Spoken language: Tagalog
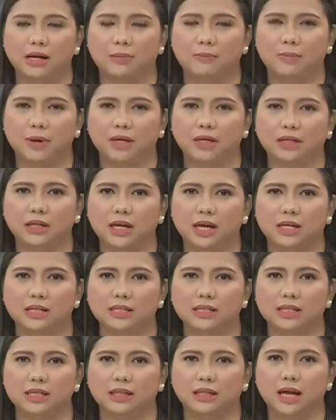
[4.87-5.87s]
ng
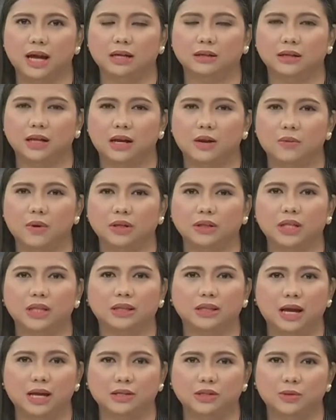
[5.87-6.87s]
Pagadian City ang dalawang
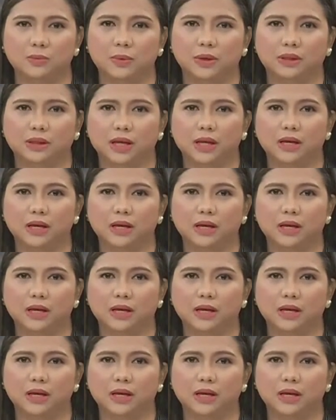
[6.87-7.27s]
detachment